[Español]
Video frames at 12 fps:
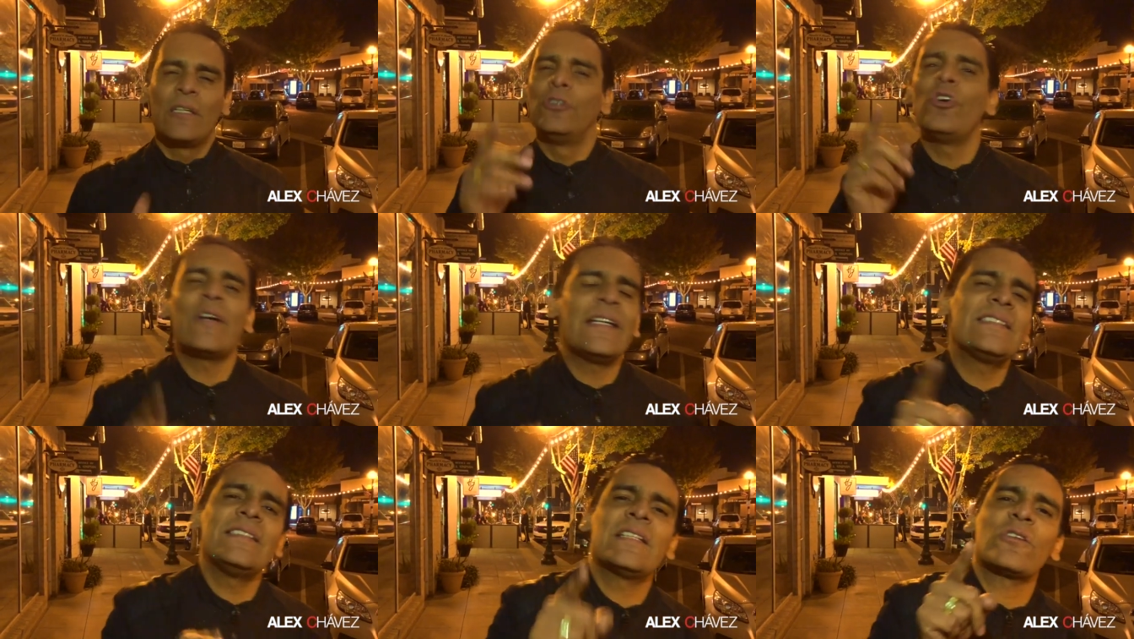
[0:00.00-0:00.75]
No
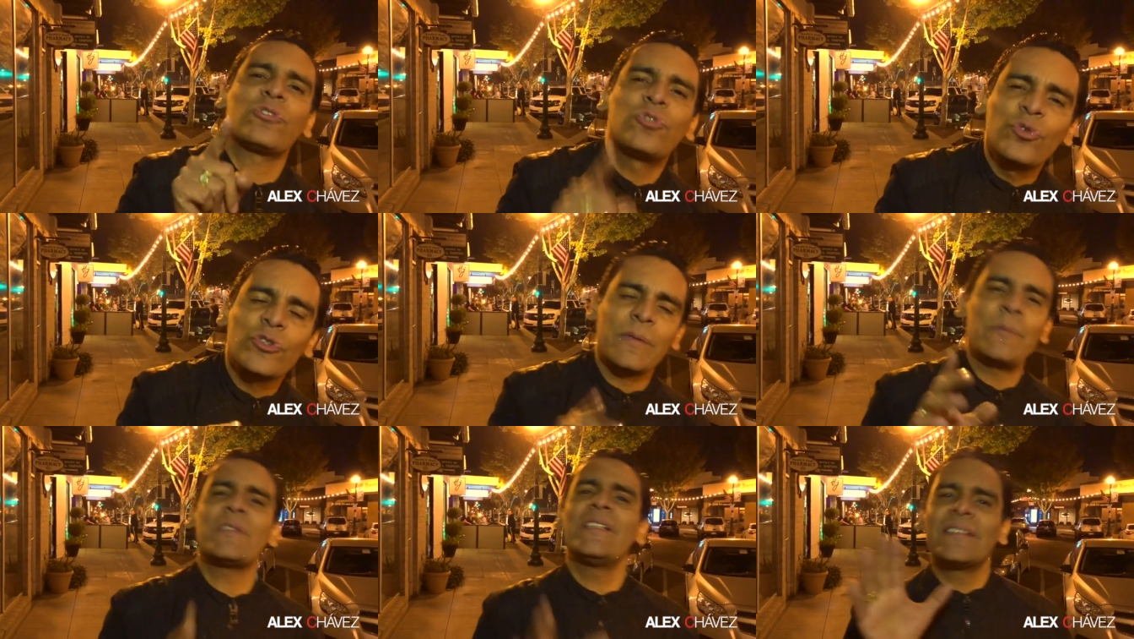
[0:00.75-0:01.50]
es dinero tuyo,
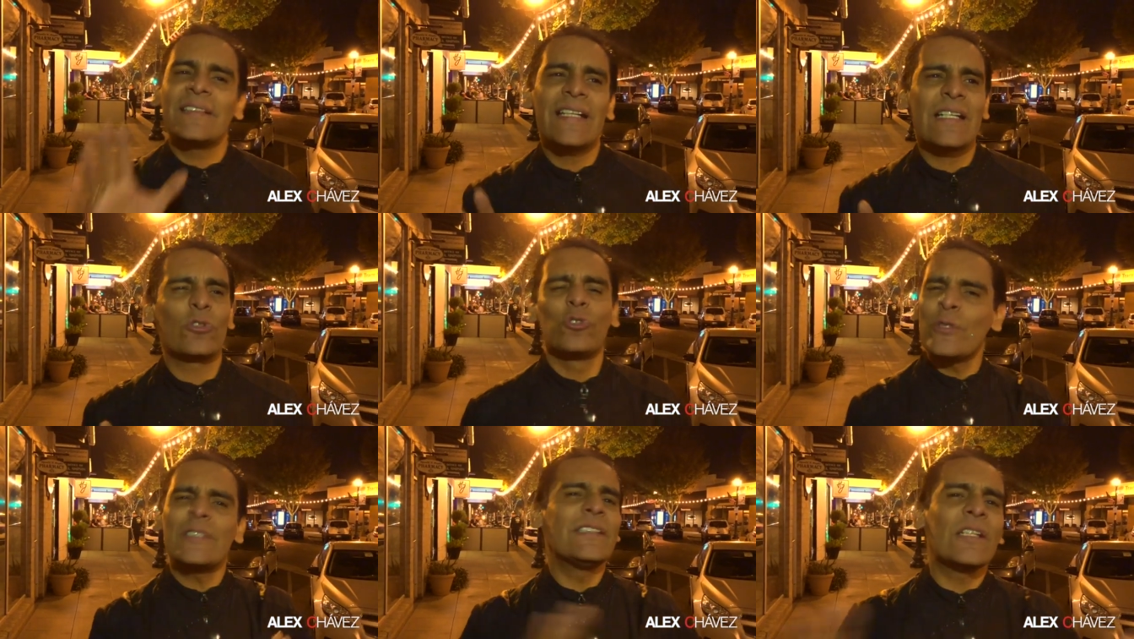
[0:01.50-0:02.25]
vamos a entender eso.
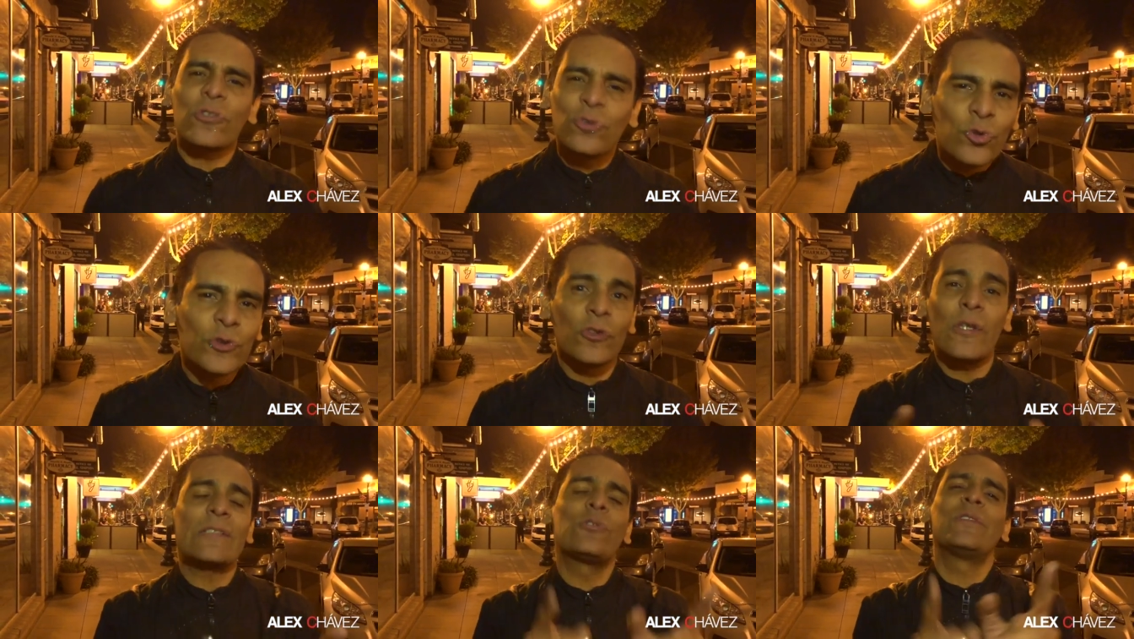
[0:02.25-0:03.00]
No es dinero tuyo,
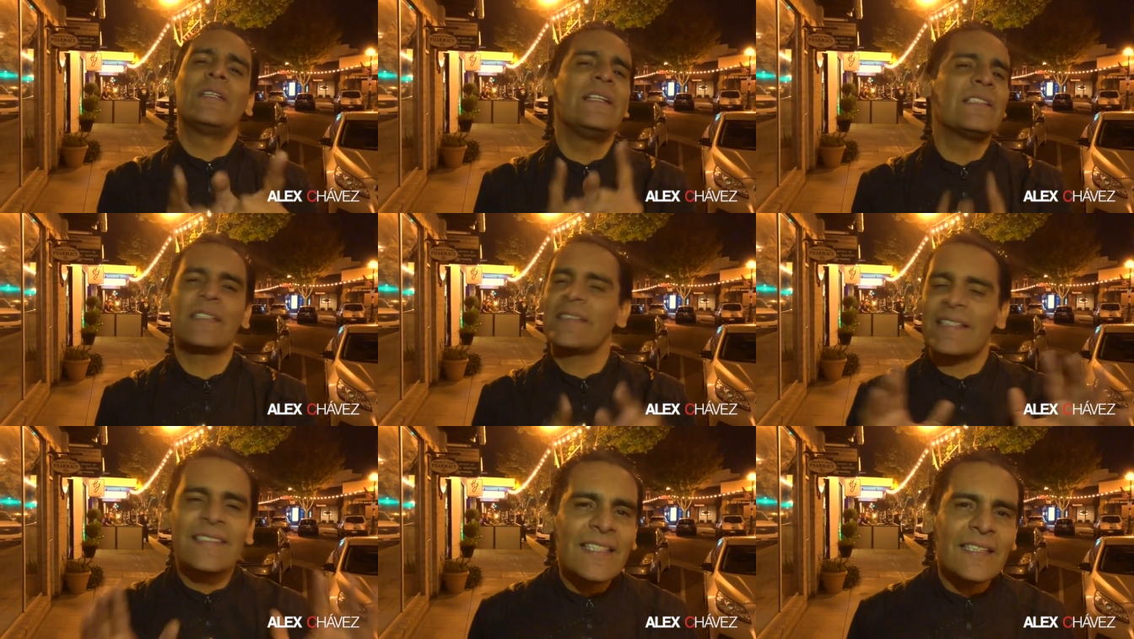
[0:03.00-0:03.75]
no las utilices
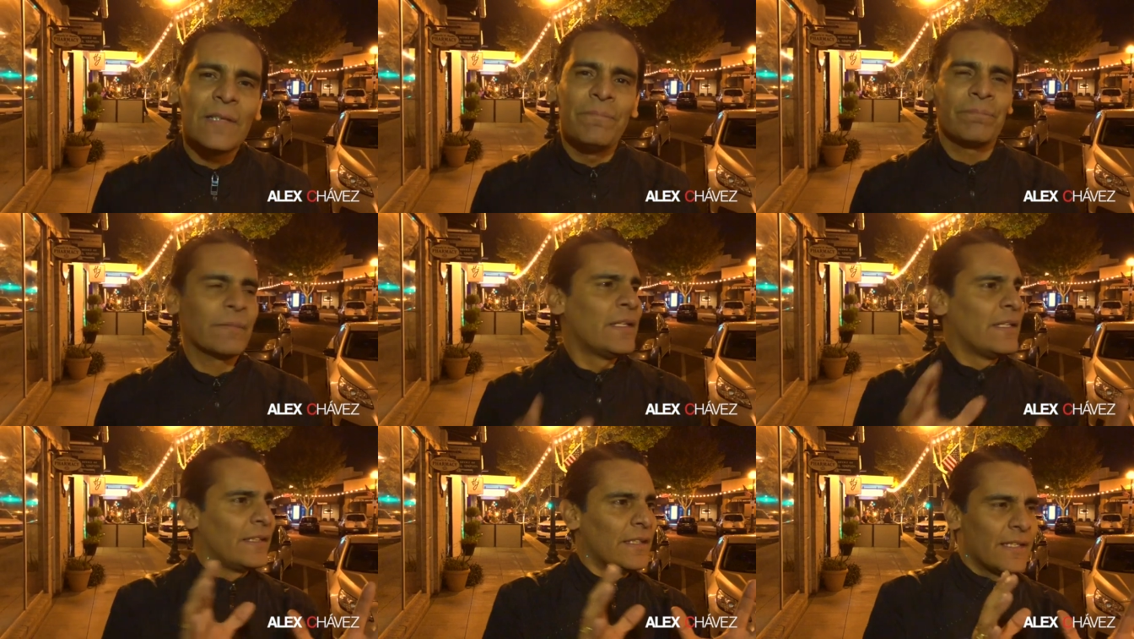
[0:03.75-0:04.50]
así.
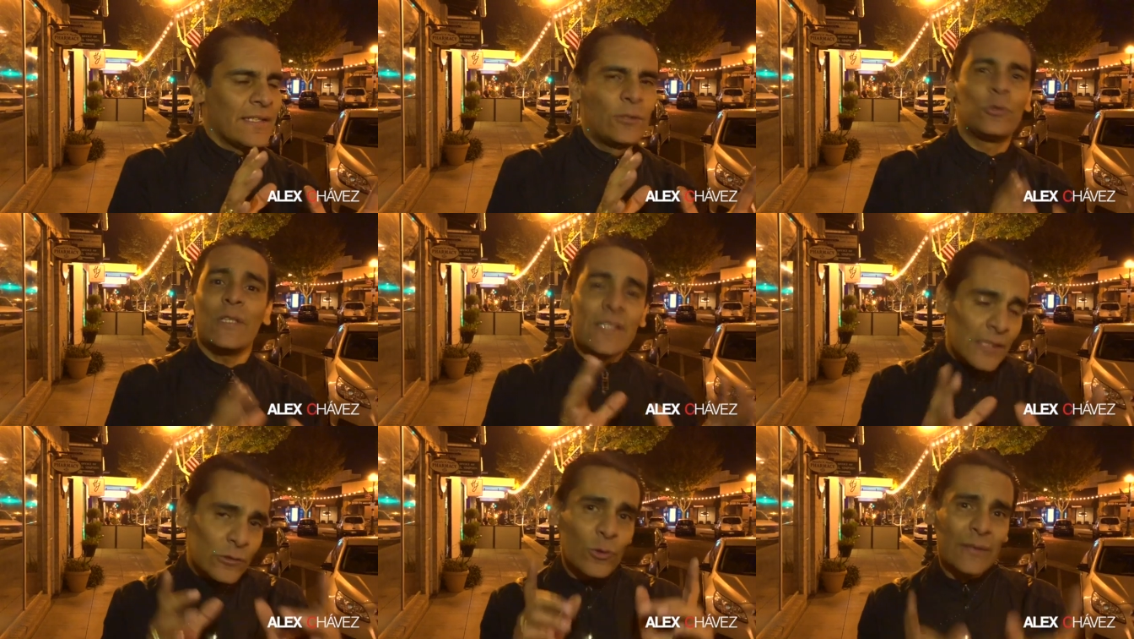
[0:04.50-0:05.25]
Si
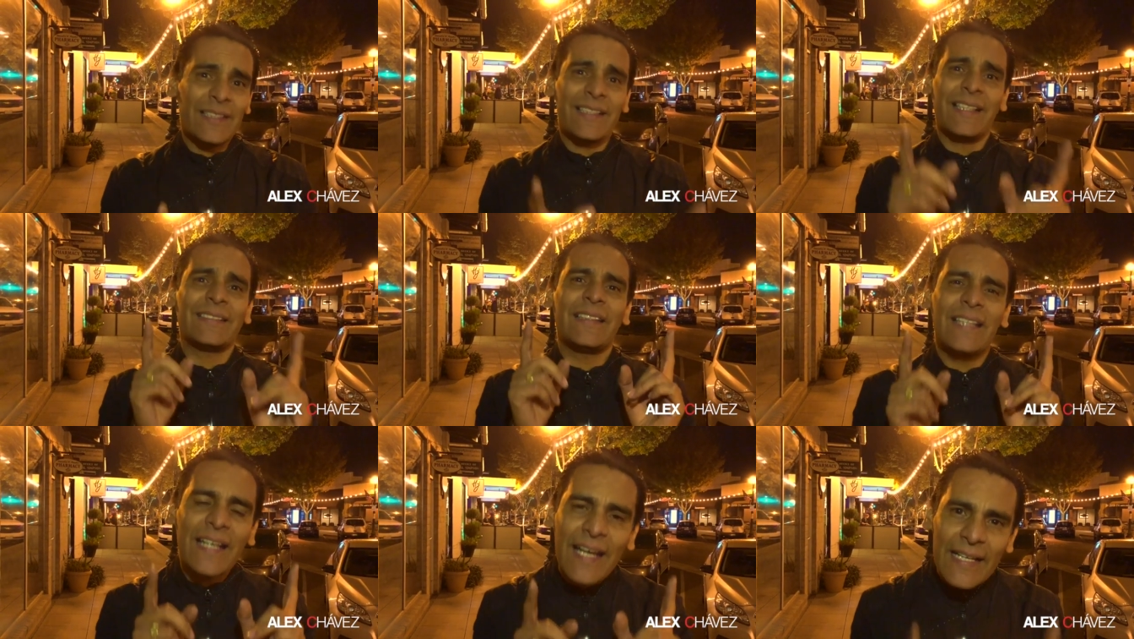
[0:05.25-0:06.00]
utilizas una tarjeta
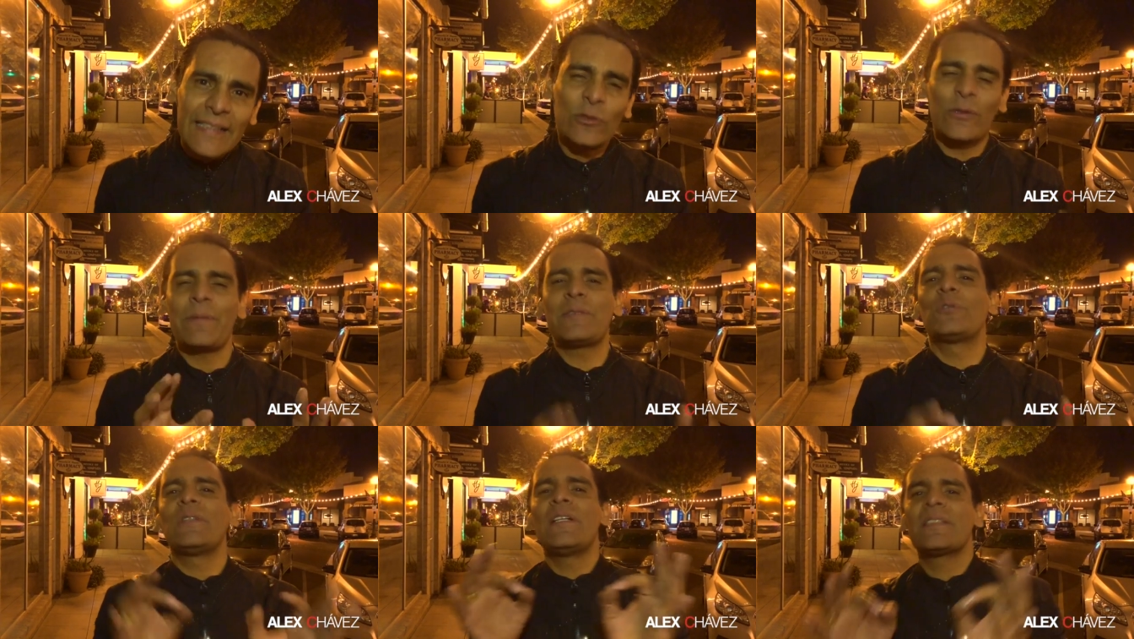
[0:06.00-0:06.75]
de crédito, debes
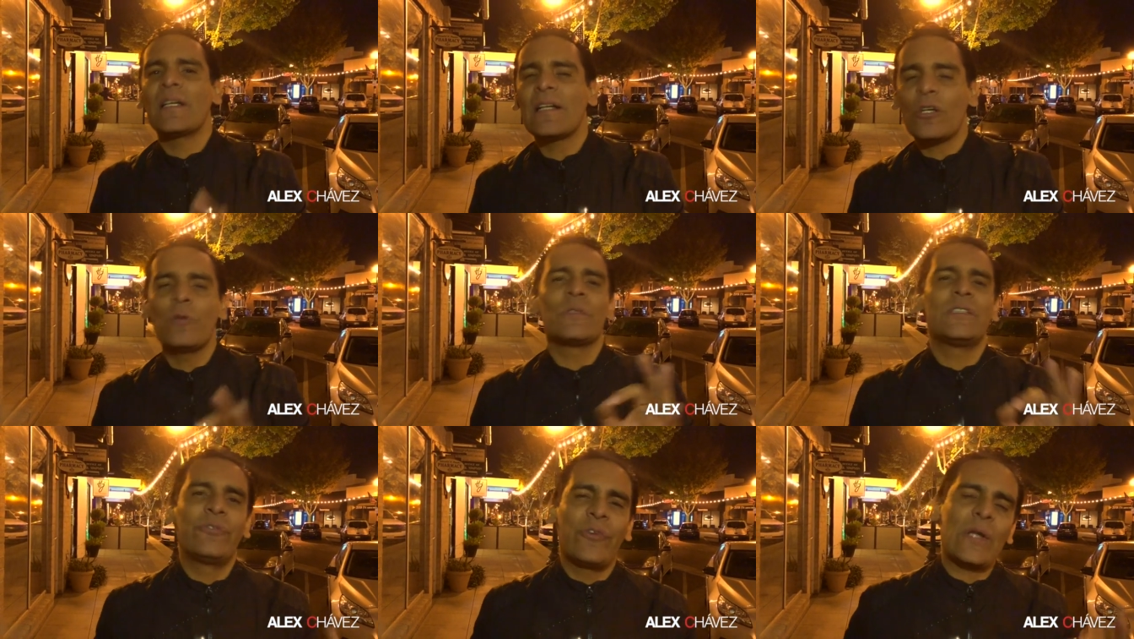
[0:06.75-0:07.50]
de utilizarla como
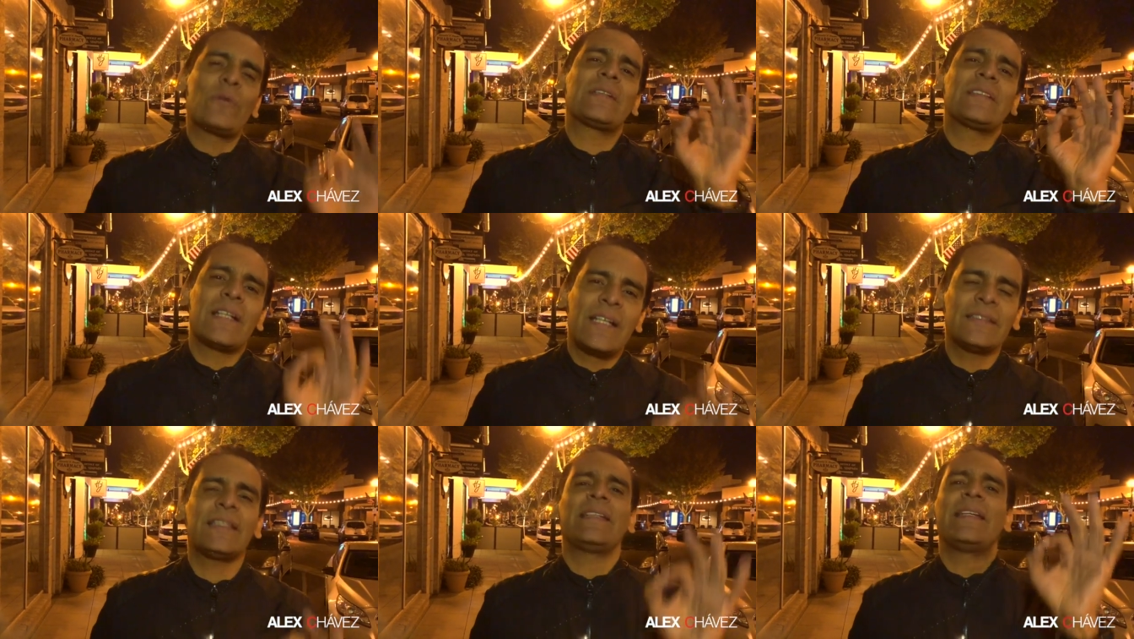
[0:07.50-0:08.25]
si fuera una
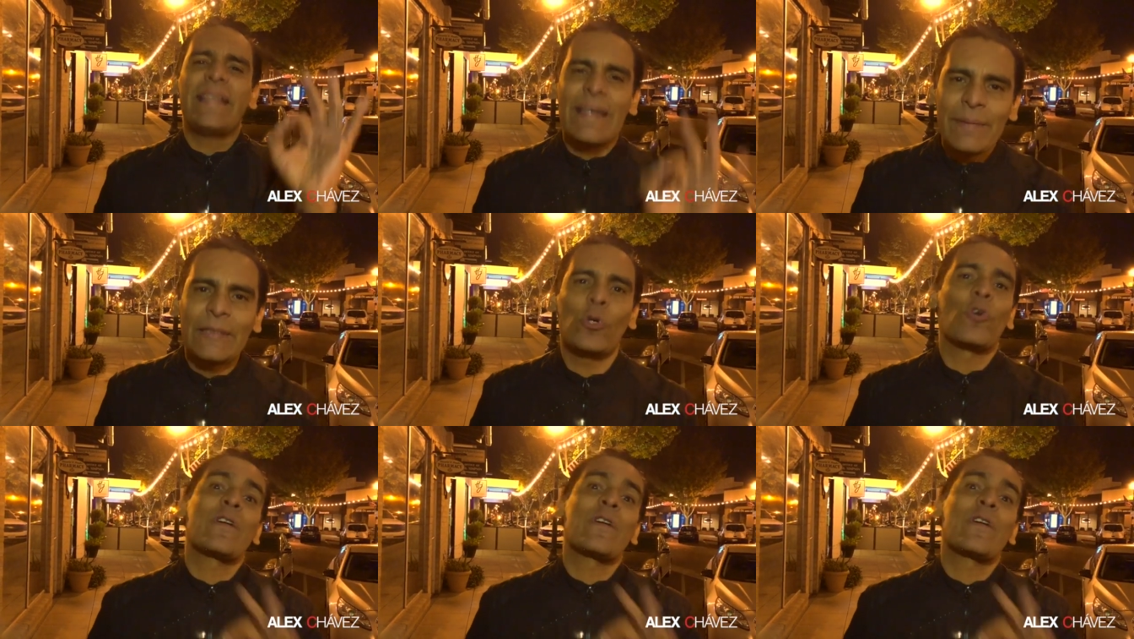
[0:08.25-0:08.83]
tarjeta de débito.